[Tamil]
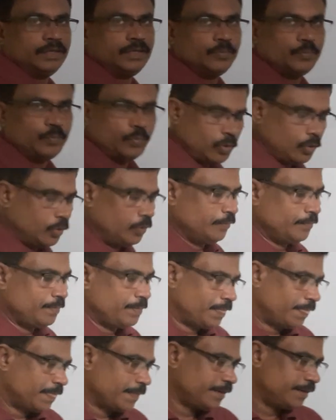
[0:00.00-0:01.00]

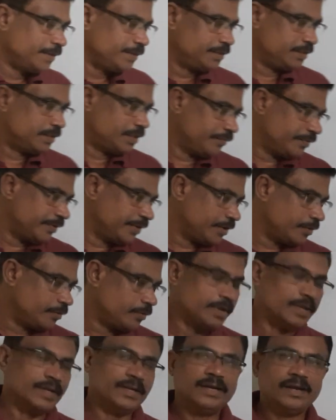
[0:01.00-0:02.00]
இப்போது இந்த
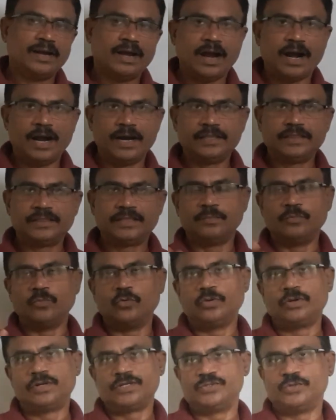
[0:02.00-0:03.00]
வீடியோவில் அடுத்த
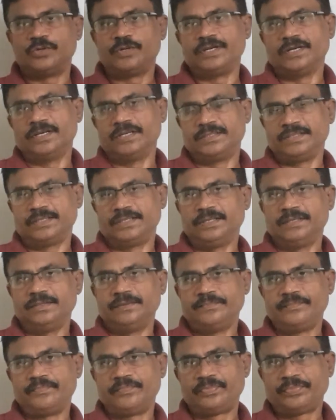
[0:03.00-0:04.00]
மூன்று ஜோடி எழுத்துக்கள்
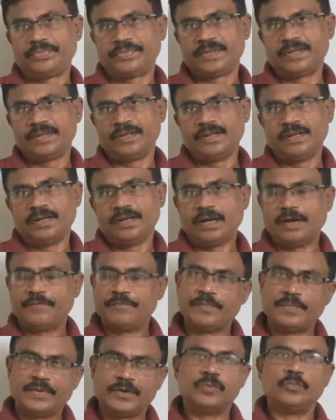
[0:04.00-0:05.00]

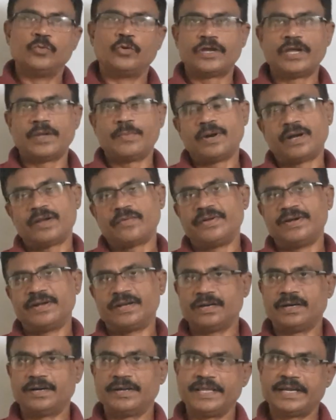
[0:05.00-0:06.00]
அவை மிக முக்கியமானவை
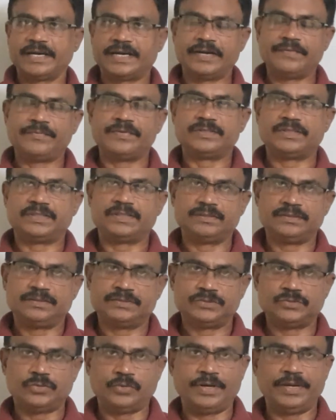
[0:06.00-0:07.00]
என்று நான் ஏற்கனவே
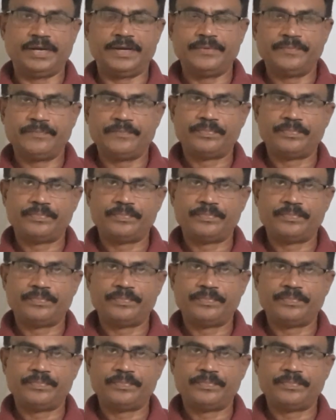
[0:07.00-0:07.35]
சொன்னேன்